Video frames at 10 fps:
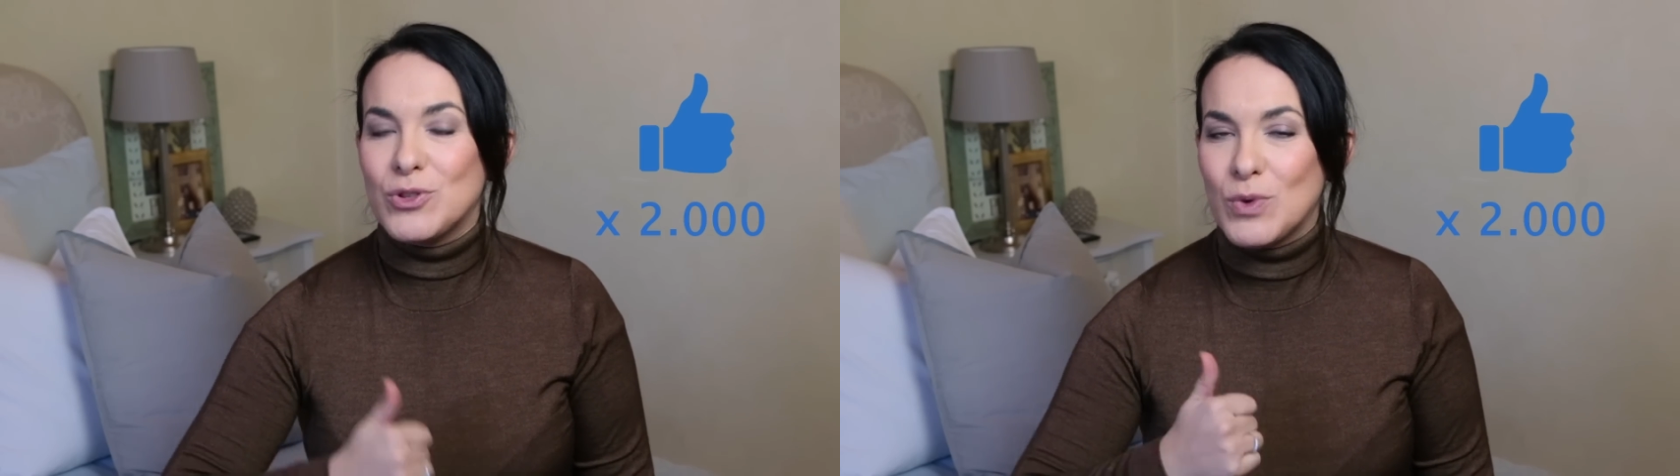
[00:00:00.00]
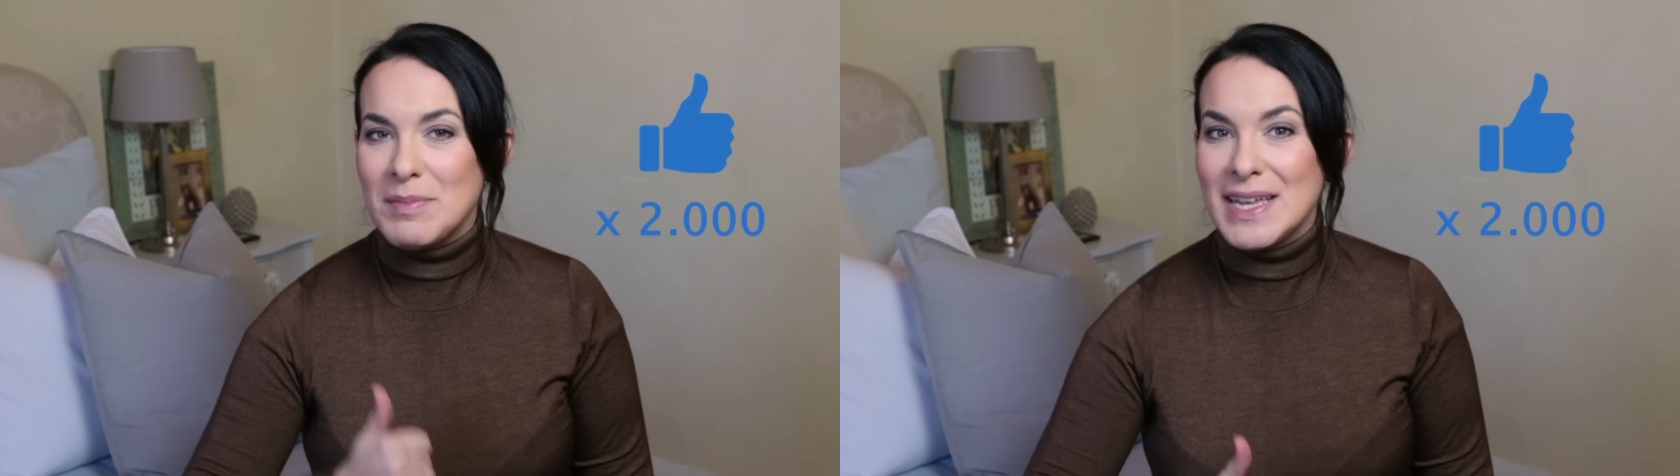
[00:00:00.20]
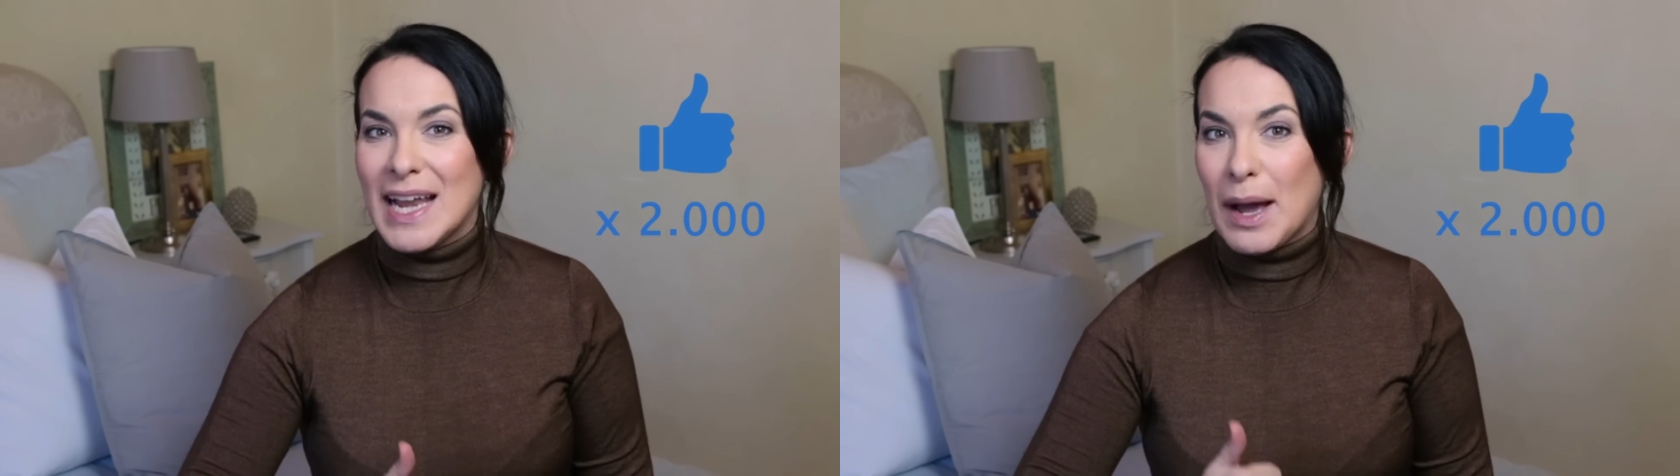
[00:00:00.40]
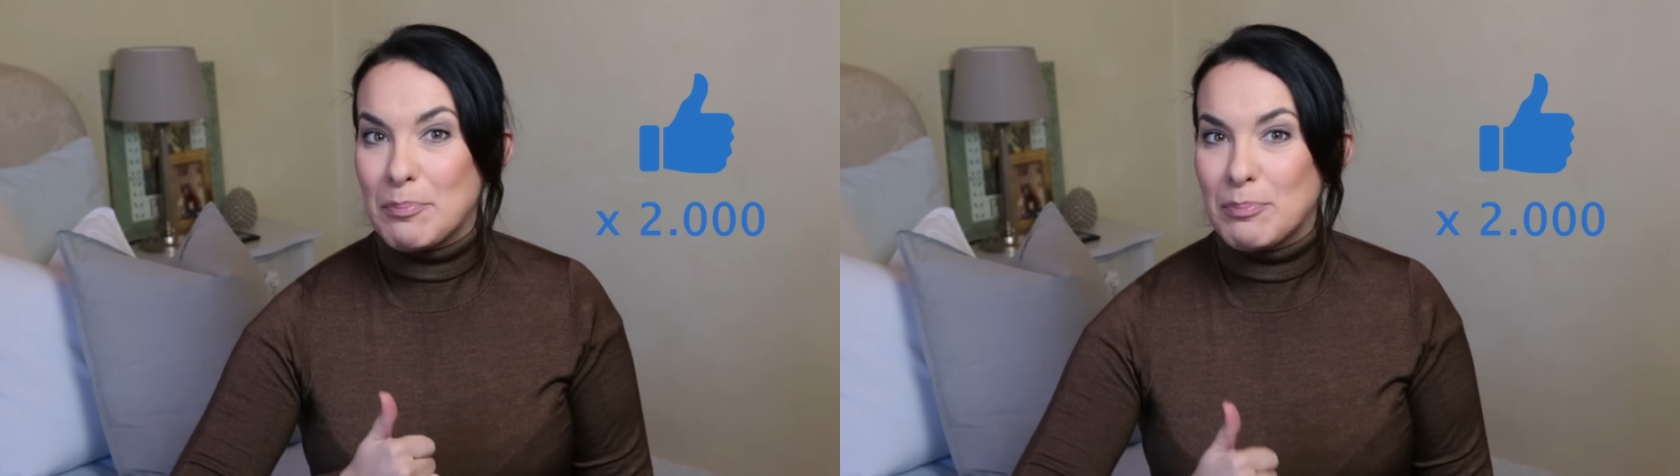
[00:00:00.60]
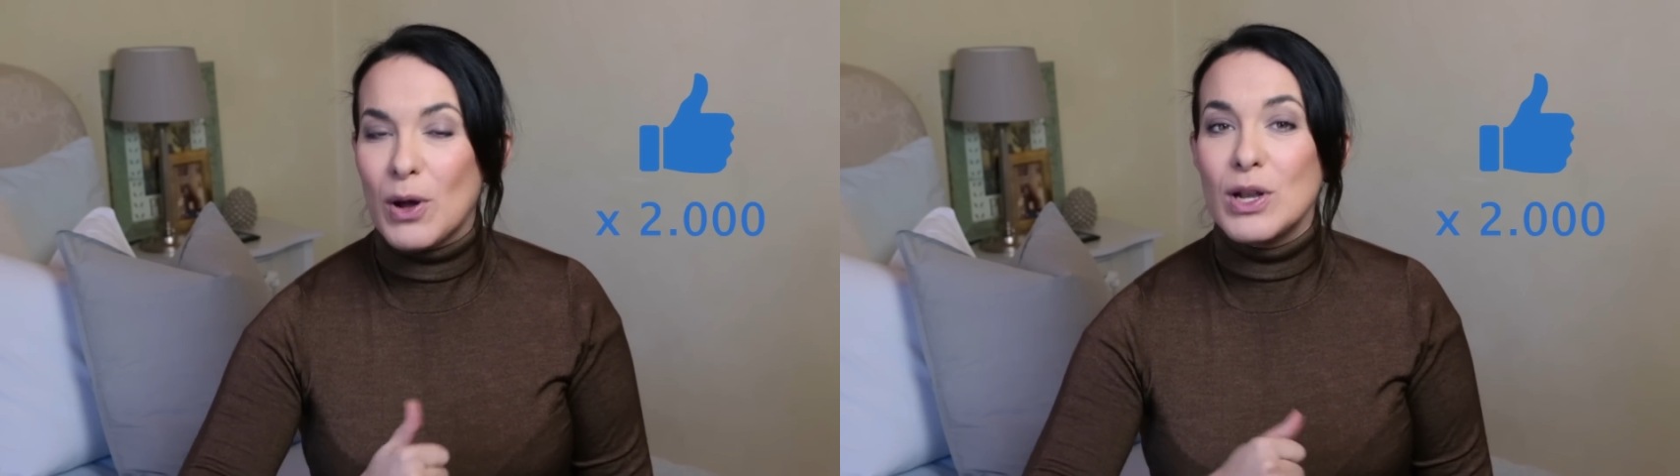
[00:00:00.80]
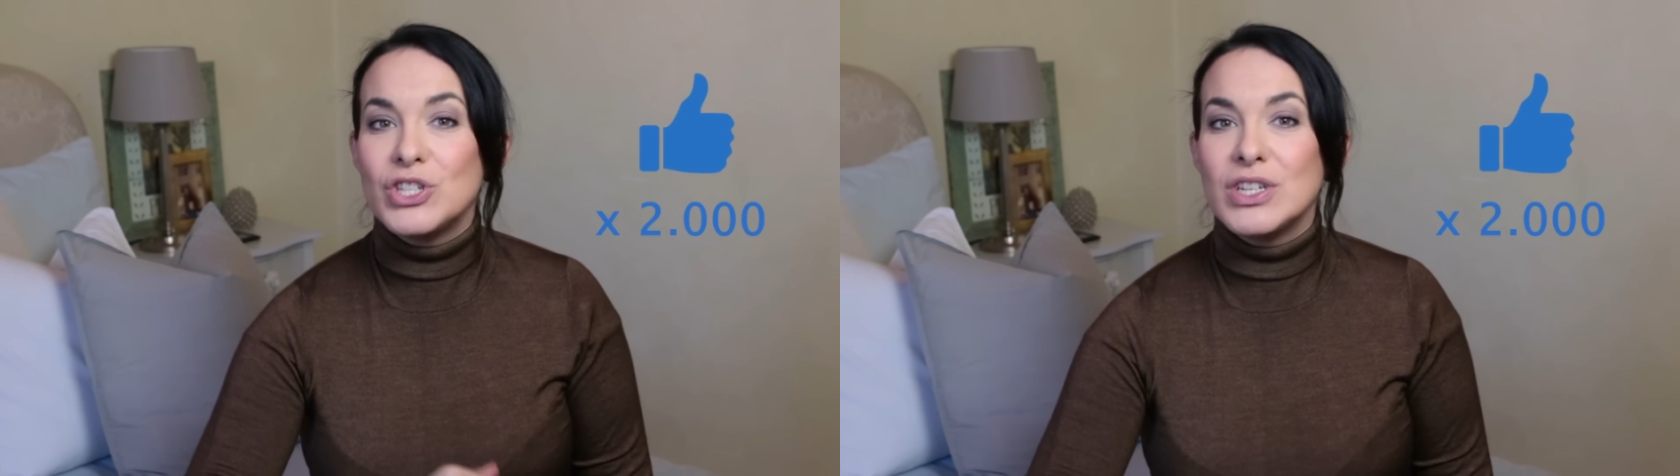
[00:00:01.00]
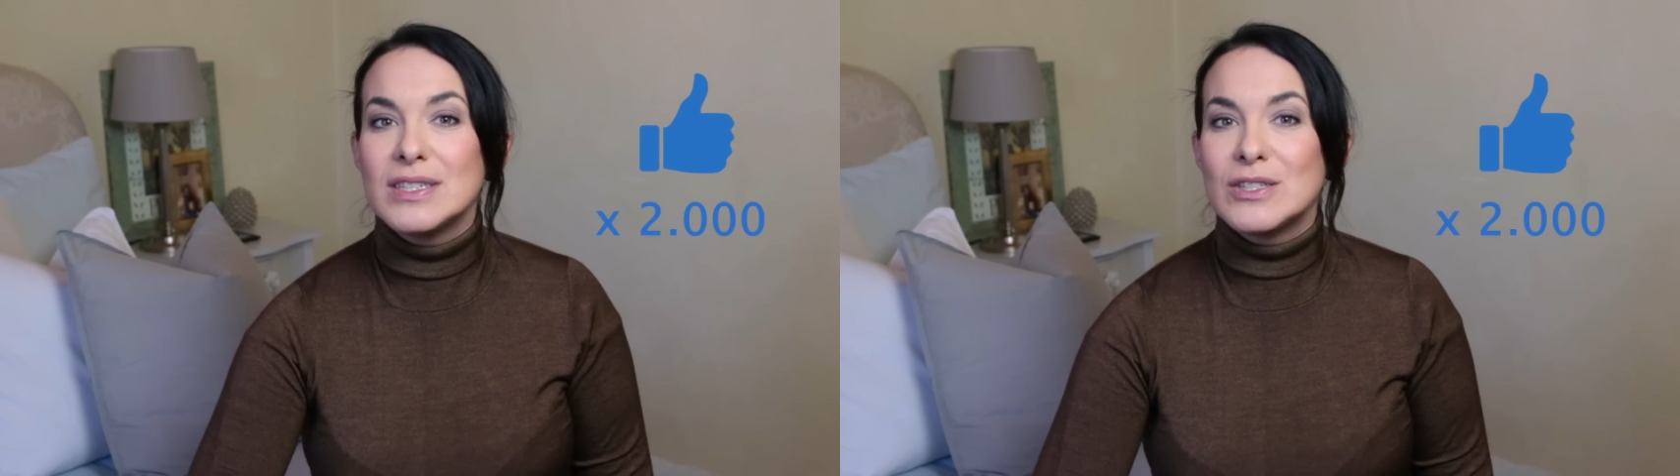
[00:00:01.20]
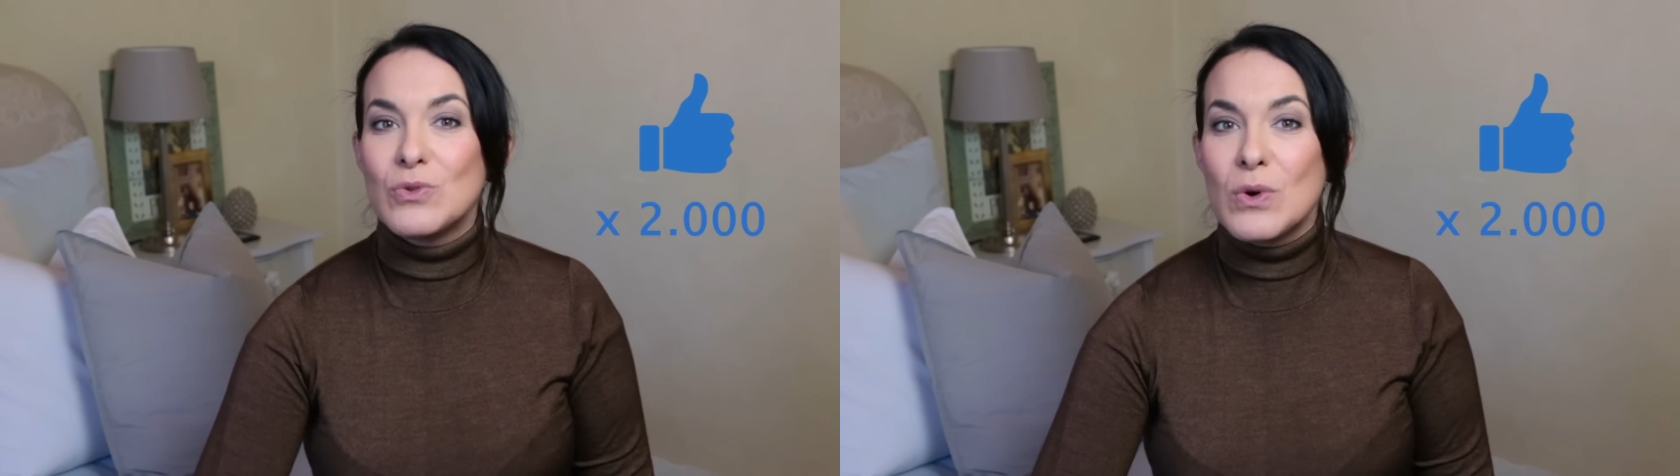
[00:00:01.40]
i 2000 pollici
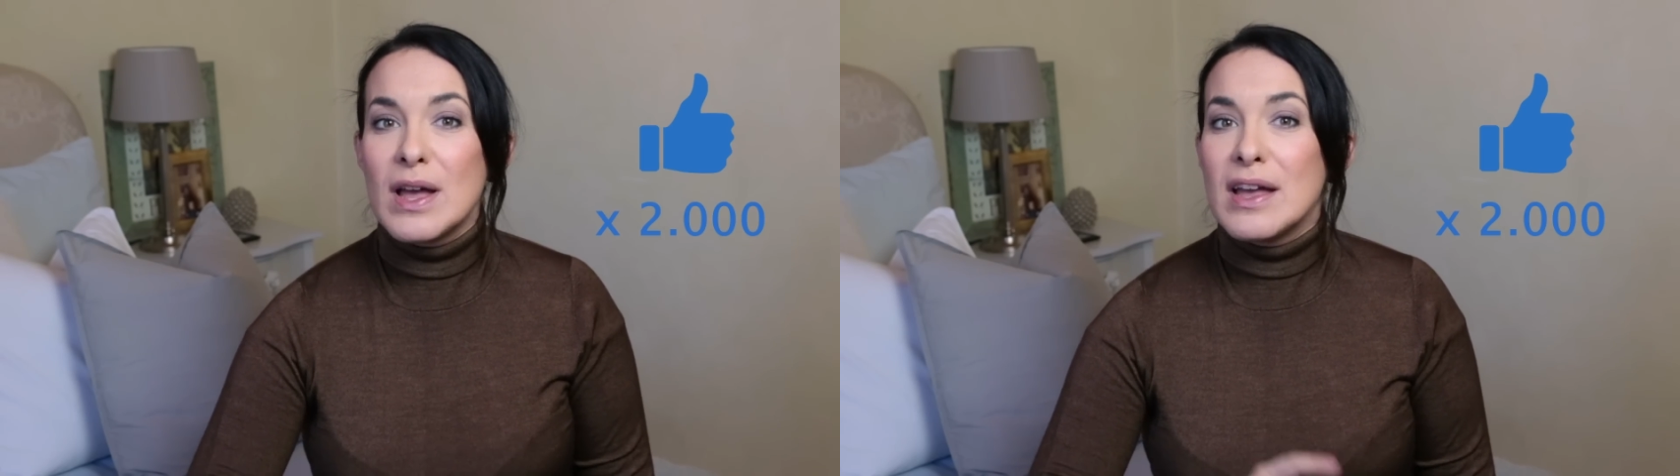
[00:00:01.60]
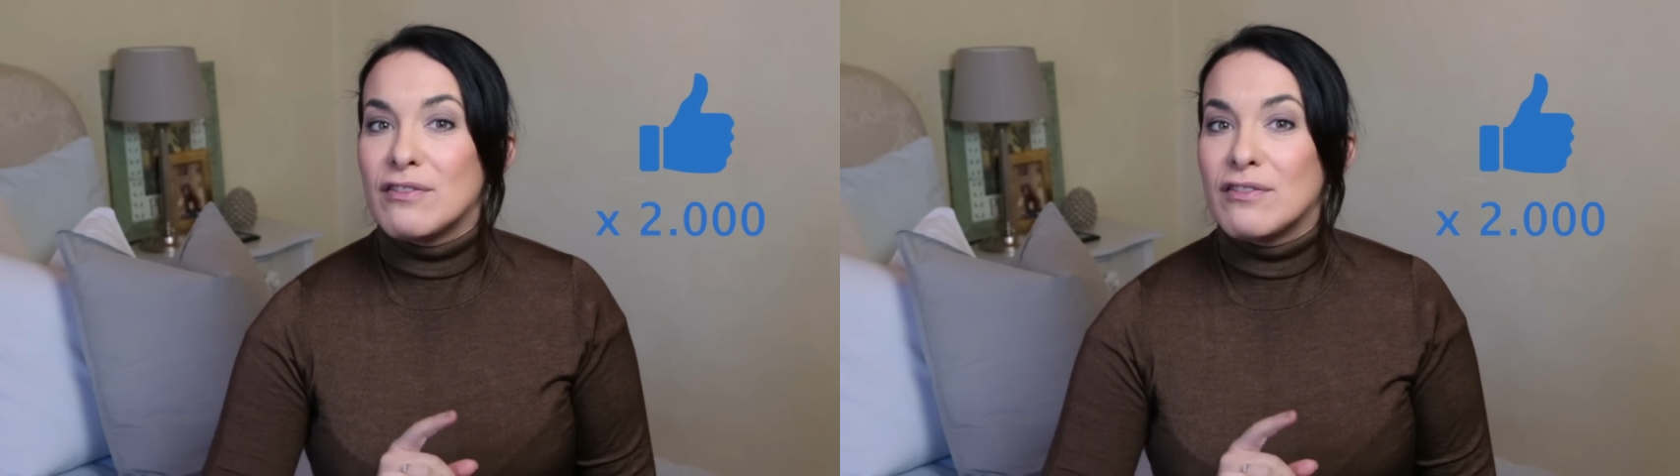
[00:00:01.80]
in su